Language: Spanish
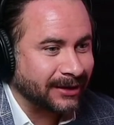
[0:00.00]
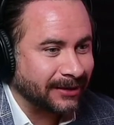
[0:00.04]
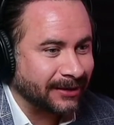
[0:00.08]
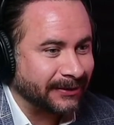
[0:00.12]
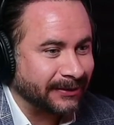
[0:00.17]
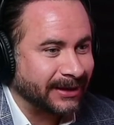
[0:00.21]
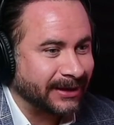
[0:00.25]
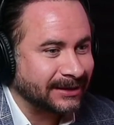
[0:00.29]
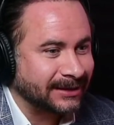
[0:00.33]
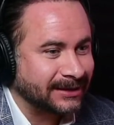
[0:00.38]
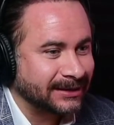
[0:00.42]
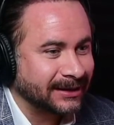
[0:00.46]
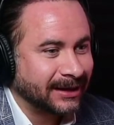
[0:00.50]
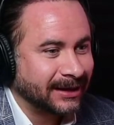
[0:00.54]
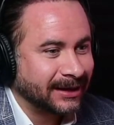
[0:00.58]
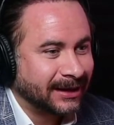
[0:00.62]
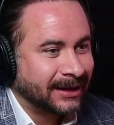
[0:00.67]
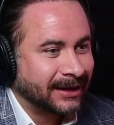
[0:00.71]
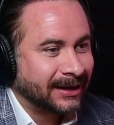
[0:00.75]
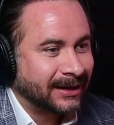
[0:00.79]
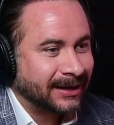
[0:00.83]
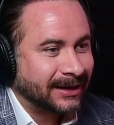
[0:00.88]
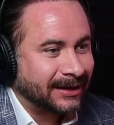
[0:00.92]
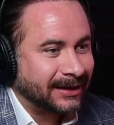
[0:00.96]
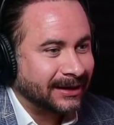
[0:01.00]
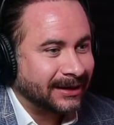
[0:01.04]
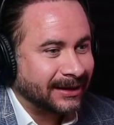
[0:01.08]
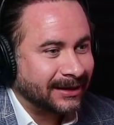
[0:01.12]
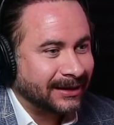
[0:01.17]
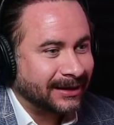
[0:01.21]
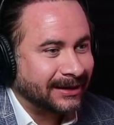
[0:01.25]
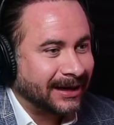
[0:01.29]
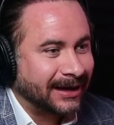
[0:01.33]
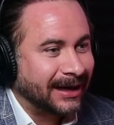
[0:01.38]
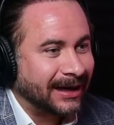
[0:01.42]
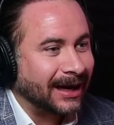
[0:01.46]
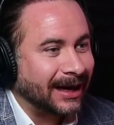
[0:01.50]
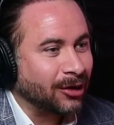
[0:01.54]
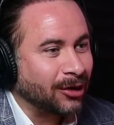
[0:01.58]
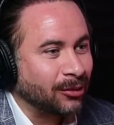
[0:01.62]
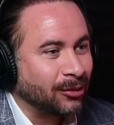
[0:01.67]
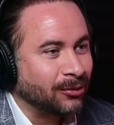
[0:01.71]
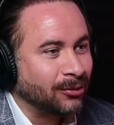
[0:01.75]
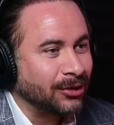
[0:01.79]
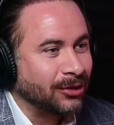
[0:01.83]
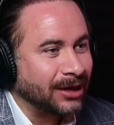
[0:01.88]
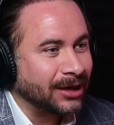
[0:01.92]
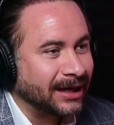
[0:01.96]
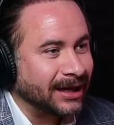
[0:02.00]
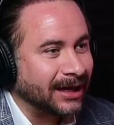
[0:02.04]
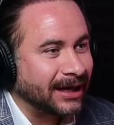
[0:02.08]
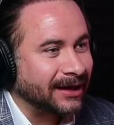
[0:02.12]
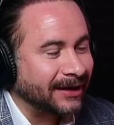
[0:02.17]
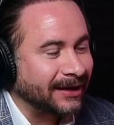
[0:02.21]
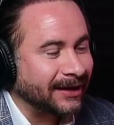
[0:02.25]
temas eh, de la comunidad